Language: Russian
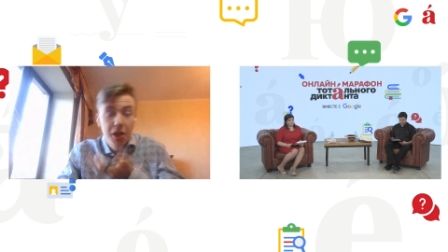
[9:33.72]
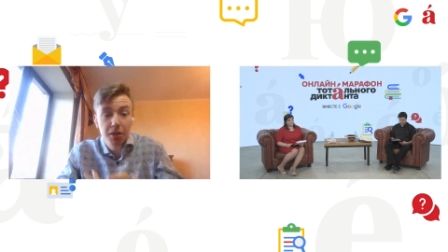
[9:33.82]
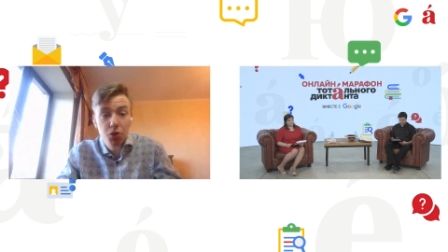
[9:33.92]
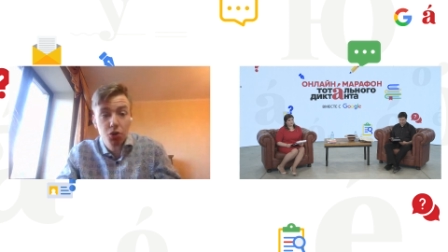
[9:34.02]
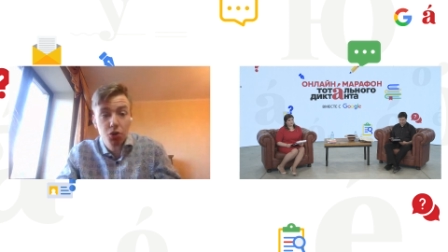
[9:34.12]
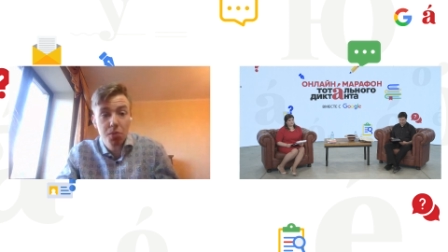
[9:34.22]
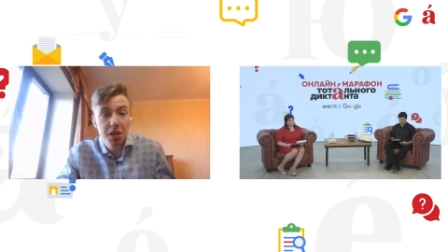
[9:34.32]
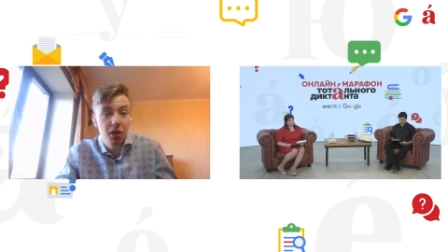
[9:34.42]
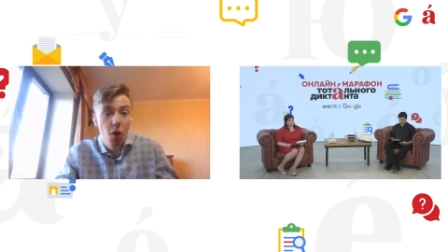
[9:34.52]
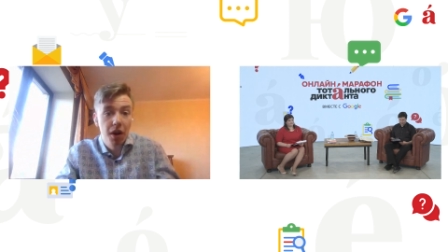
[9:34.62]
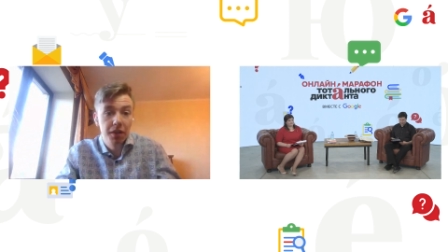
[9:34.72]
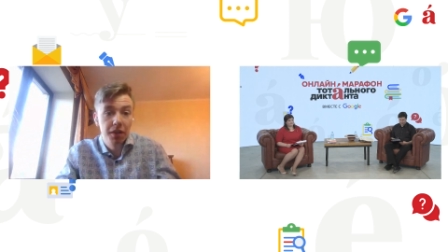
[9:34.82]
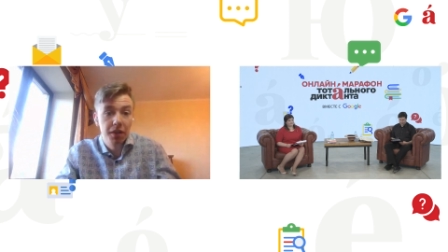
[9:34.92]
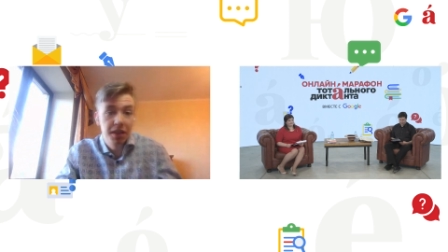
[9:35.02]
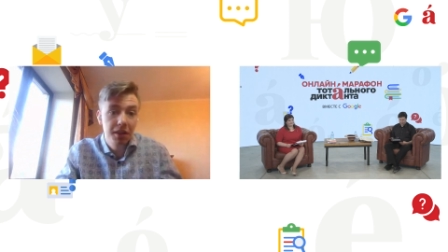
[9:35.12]
что на, на YouTube нет такого
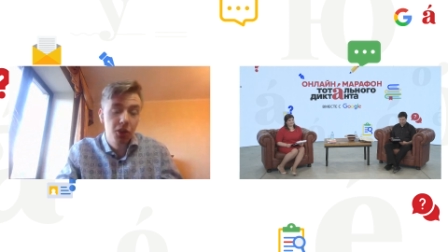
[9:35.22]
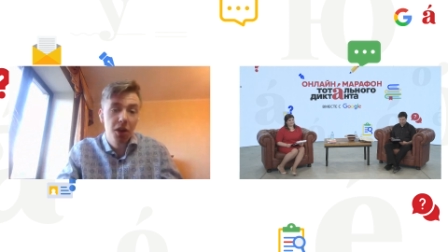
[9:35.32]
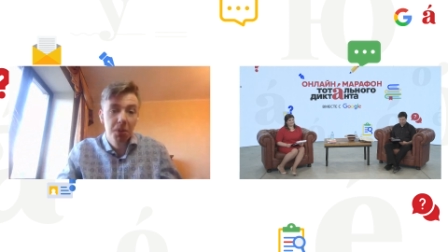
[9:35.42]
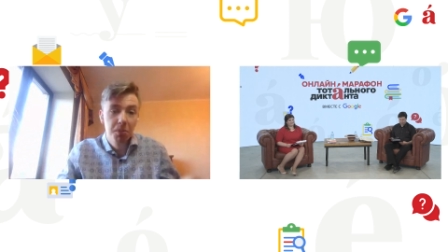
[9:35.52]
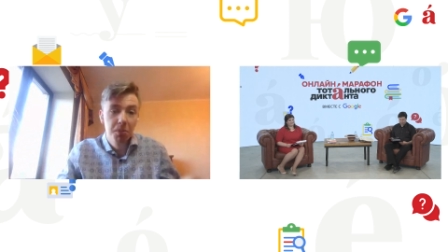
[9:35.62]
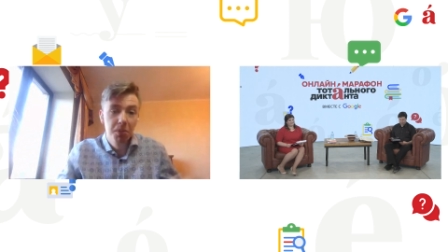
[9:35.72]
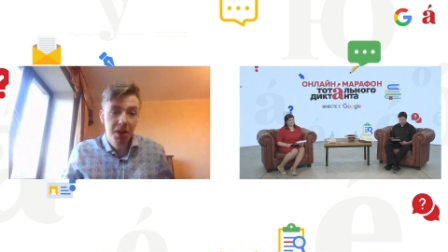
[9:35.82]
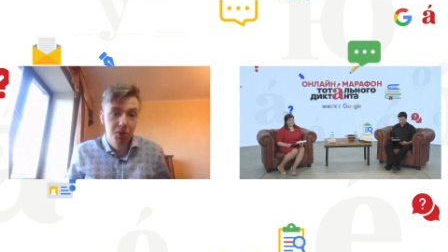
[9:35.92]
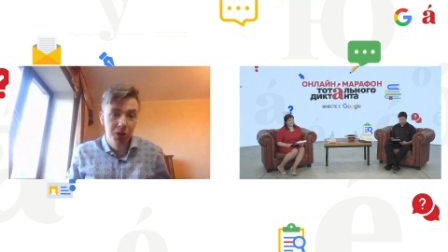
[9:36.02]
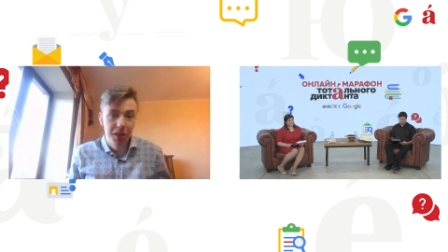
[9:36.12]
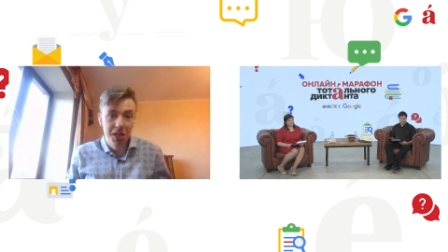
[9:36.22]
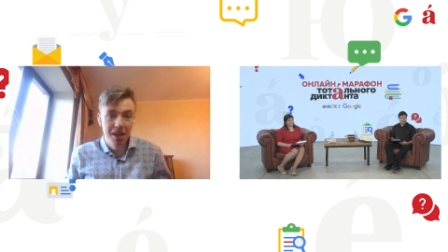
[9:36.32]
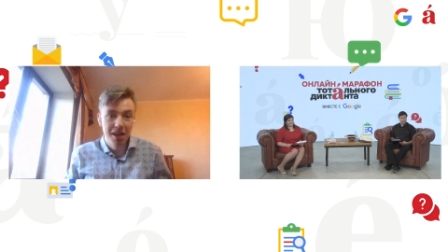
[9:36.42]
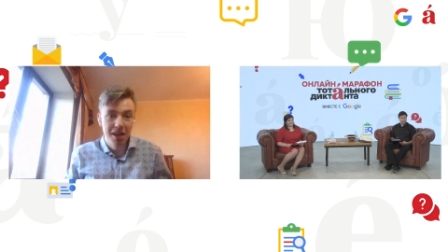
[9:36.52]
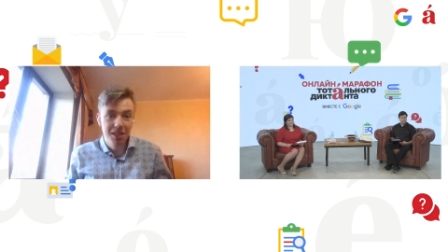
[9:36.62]
контента, который был бы вот
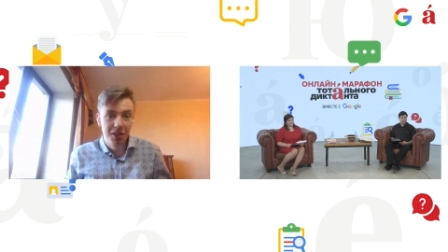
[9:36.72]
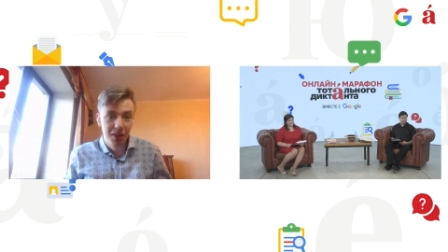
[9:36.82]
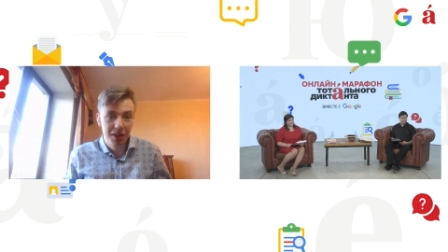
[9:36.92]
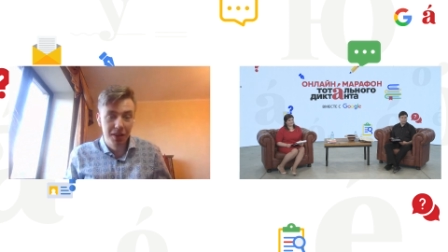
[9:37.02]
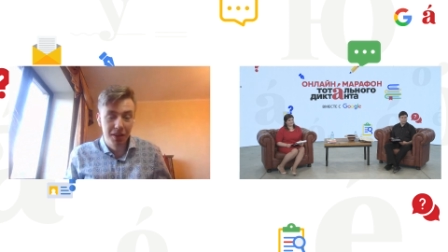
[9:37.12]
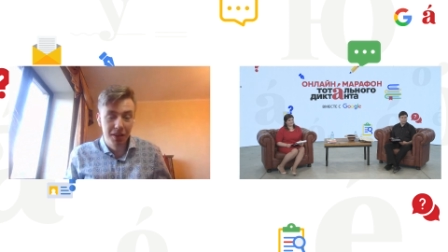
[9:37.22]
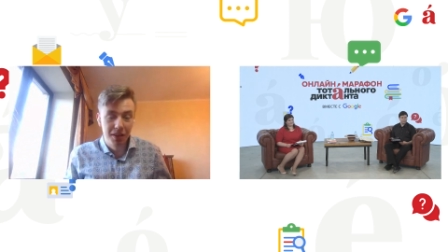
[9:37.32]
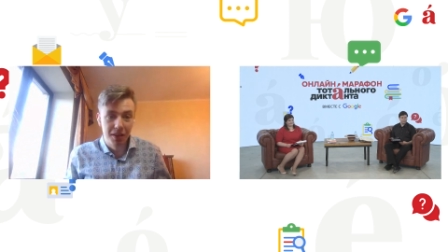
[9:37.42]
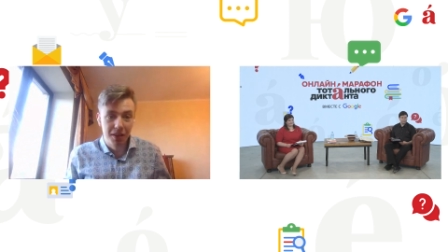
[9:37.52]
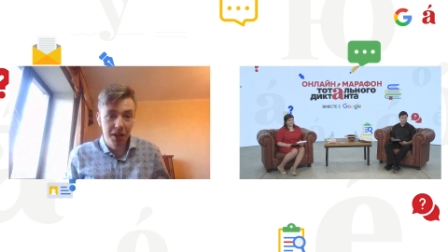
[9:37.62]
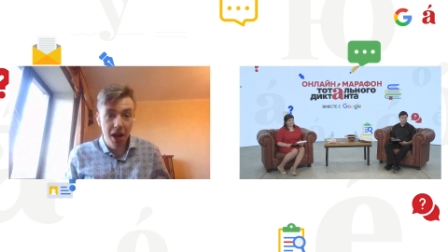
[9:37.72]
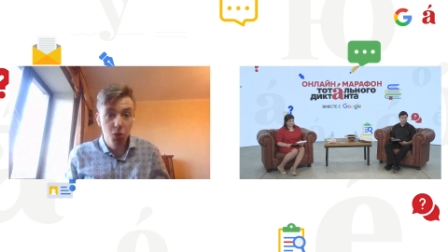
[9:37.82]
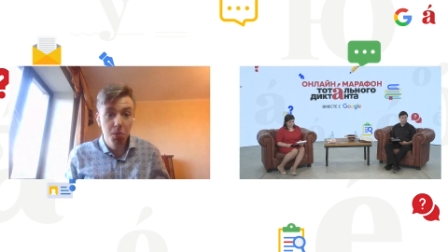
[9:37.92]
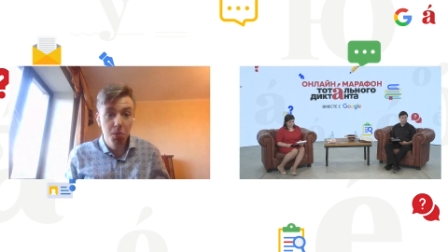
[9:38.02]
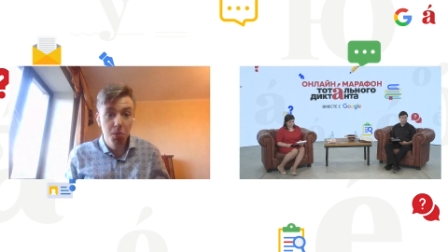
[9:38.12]
интересен э,
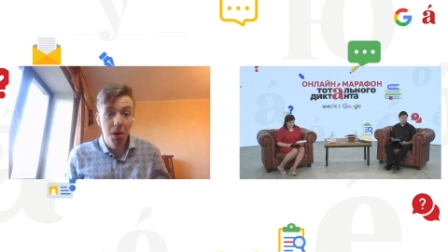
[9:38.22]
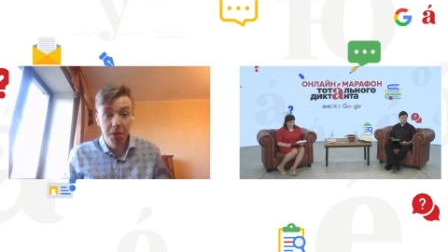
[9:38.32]
книголюбам.